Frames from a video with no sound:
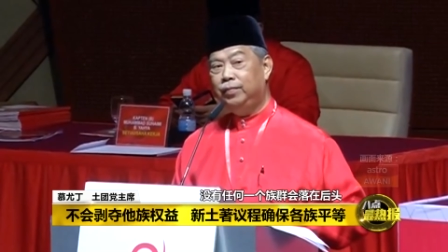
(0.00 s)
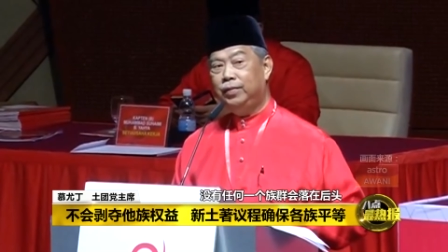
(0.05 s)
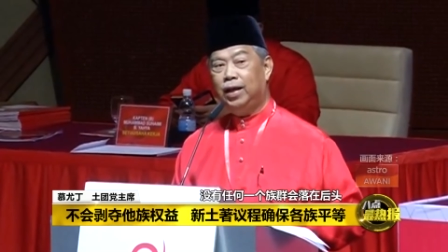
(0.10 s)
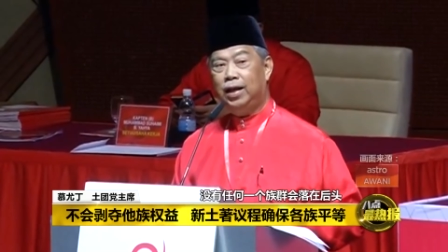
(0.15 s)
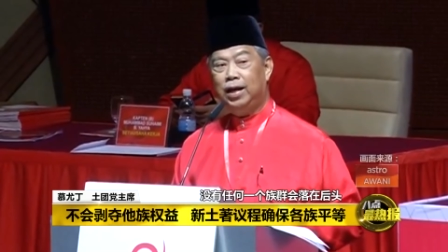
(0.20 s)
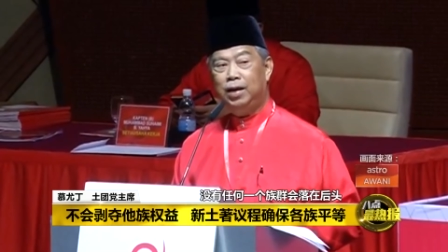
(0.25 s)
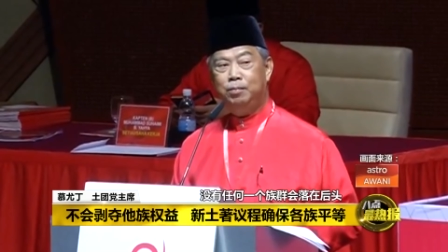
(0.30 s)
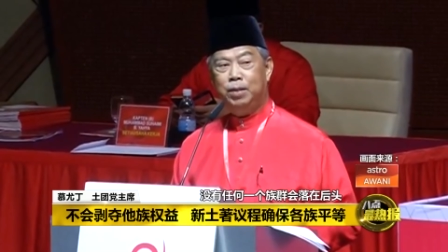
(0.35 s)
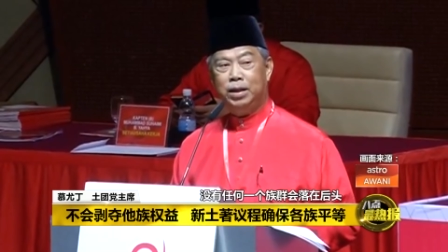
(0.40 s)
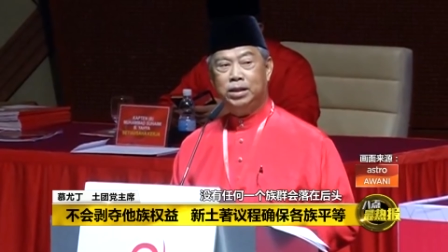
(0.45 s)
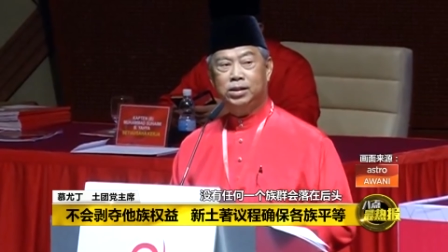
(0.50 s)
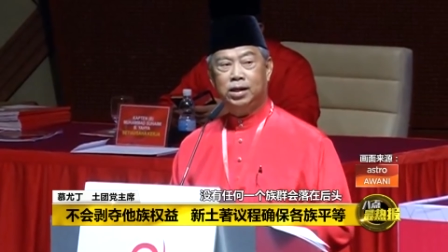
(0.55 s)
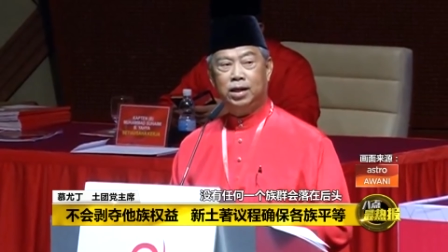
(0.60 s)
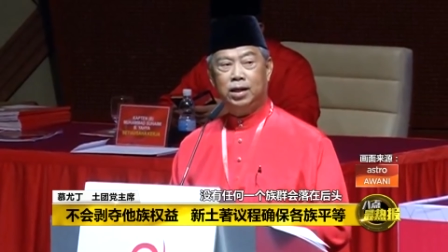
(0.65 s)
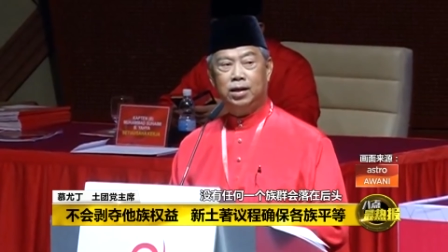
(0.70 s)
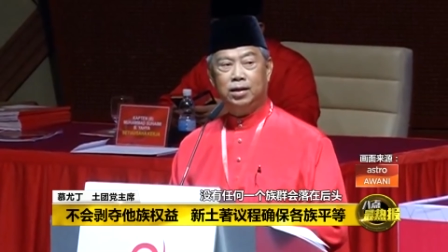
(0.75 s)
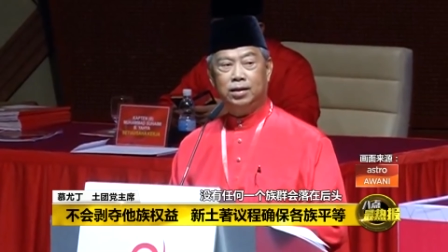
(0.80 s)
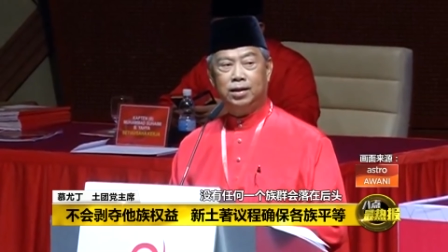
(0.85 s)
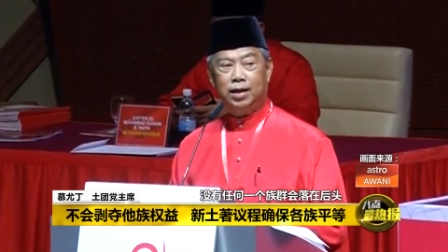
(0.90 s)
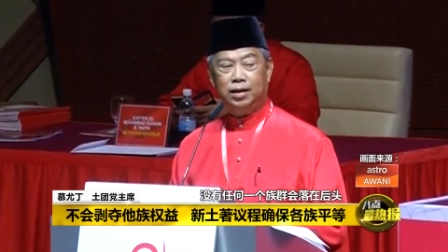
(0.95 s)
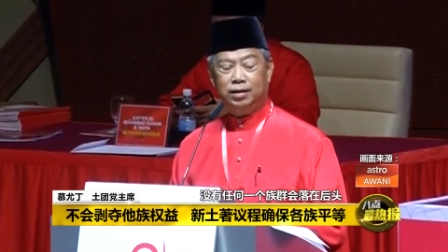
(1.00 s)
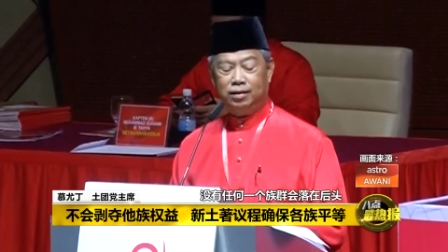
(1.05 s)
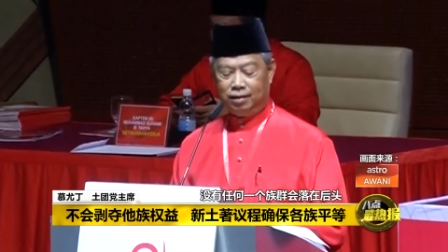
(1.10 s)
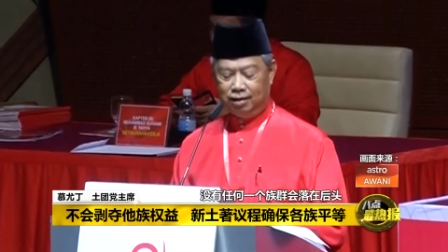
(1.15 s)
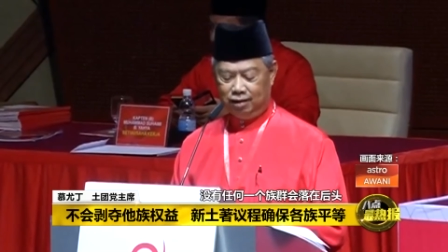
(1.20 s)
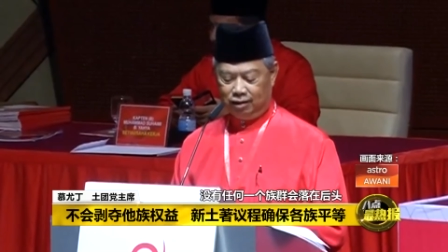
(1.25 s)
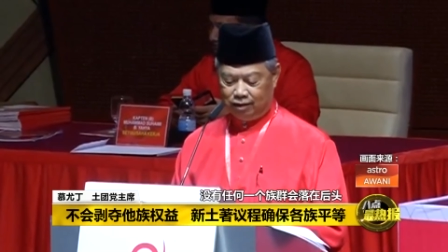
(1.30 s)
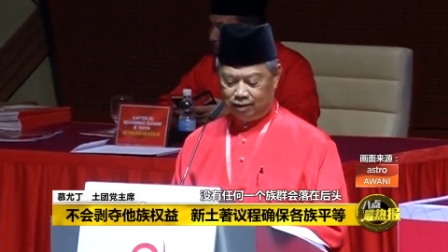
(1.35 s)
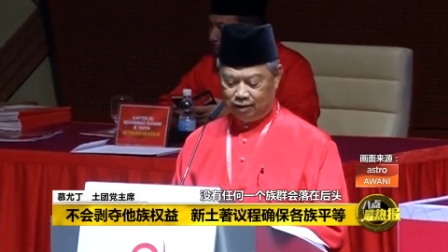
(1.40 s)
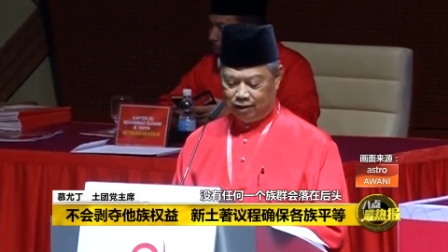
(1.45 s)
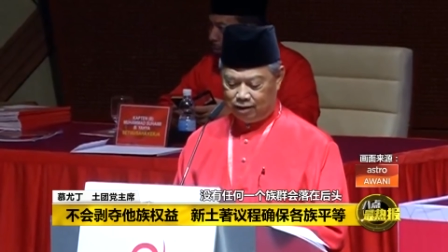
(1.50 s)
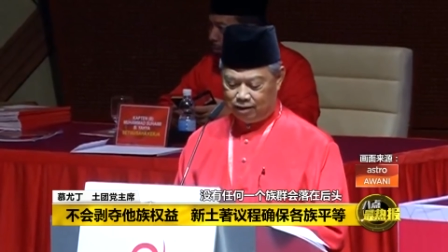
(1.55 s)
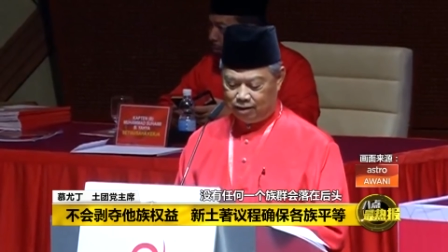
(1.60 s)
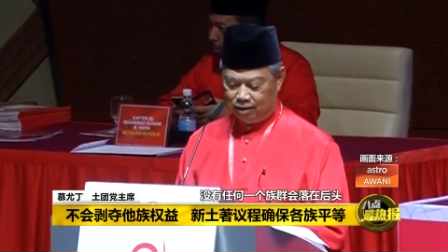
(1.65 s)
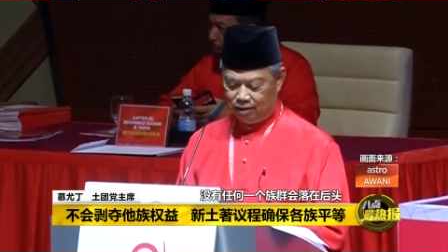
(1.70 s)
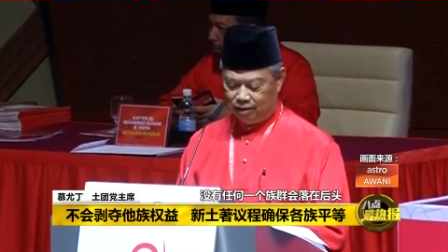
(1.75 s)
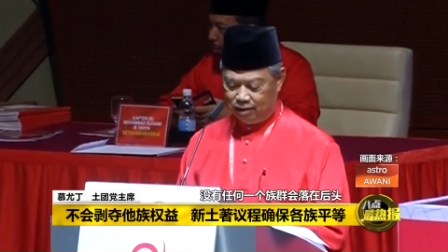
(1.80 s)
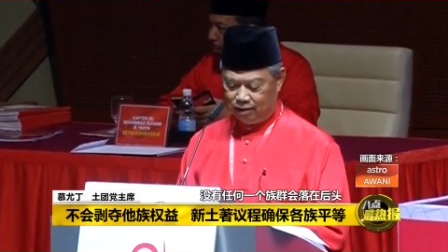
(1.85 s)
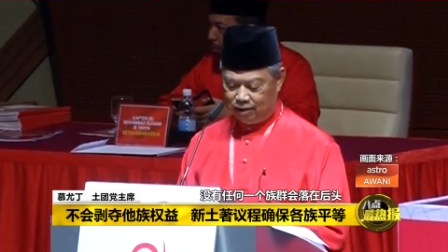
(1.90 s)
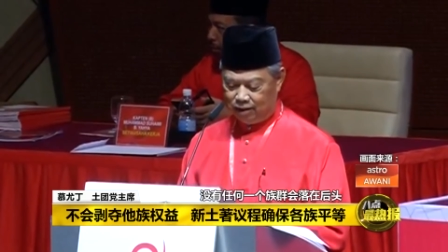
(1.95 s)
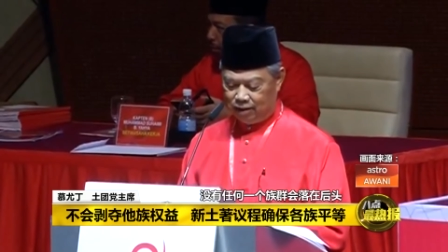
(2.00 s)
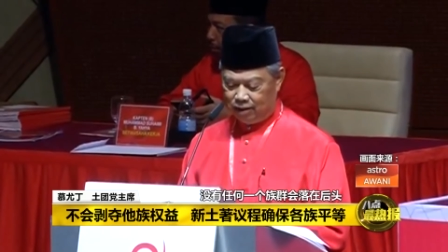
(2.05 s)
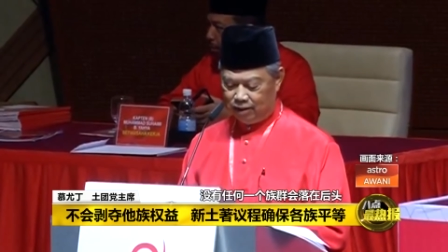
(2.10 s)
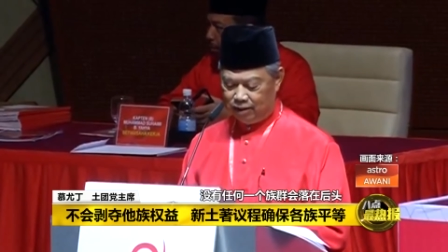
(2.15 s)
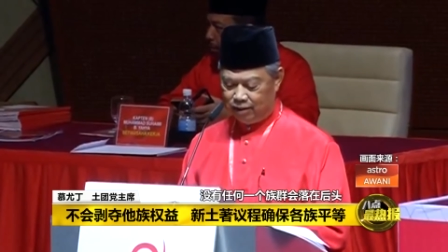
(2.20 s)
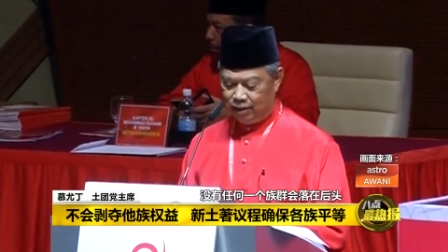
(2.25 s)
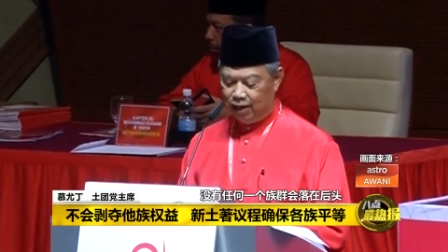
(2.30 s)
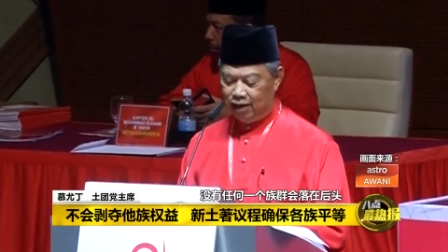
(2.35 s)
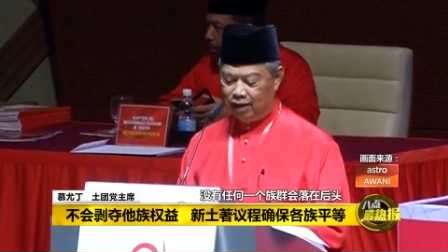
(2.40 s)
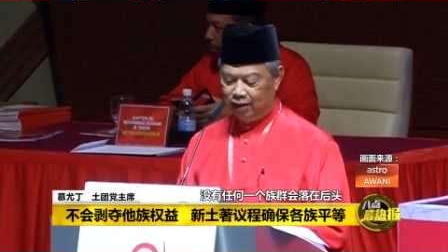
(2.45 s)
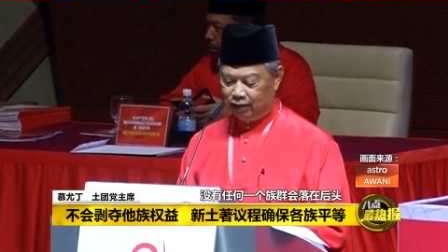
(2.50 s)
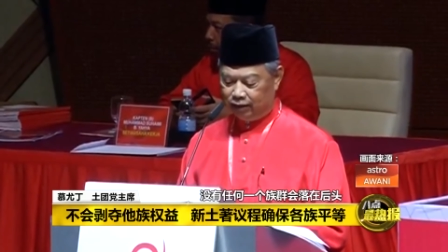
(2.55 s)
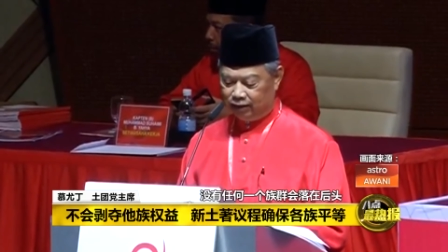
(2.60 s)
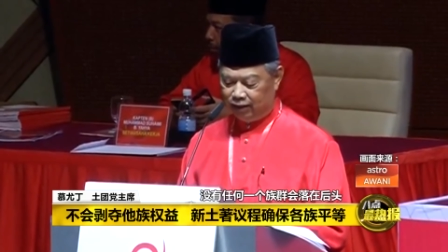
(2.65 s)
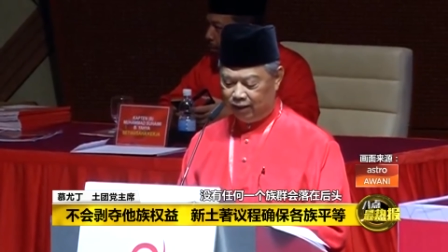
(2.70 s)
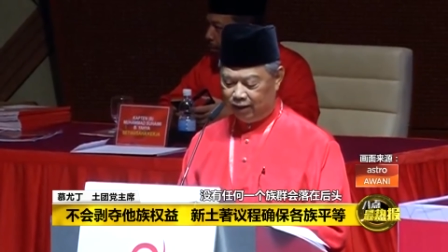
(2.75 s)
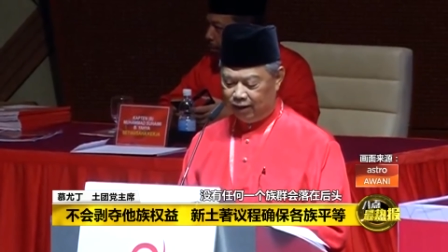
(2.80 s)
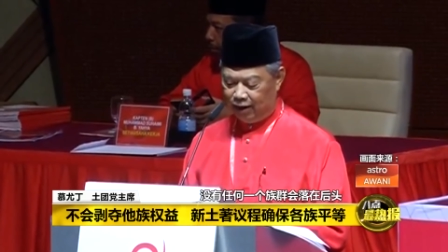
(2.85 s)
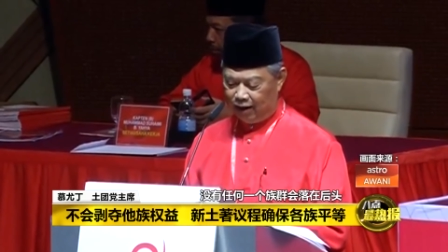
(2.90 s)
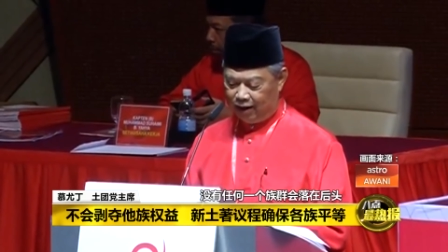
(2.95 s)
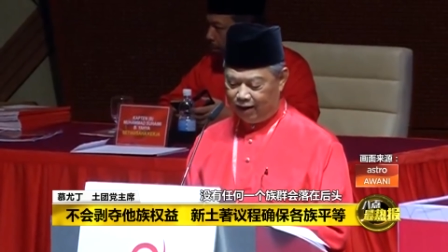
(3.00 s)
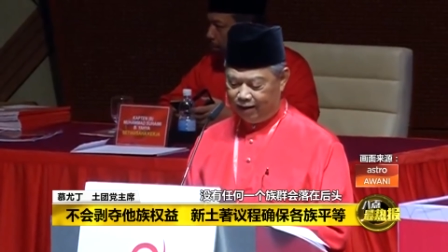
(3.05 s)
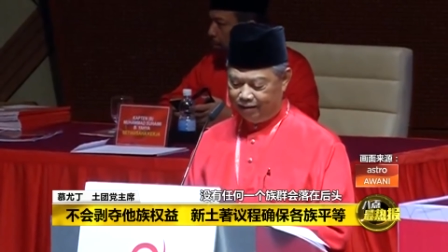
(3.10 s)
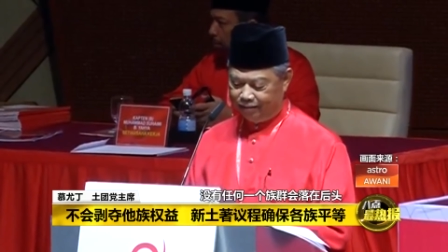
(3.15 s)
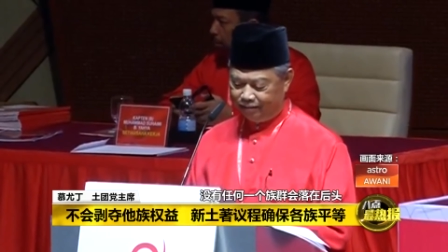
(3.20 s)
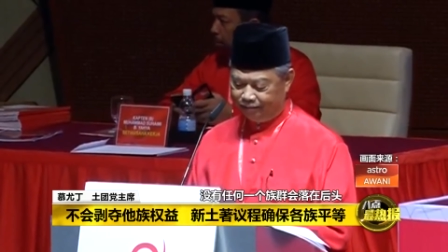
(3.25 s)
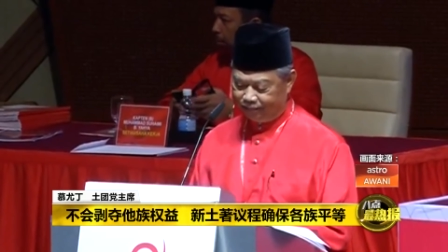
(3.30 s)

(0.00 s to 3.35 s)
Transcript: dalam masyarakat kita yang ketinggalan.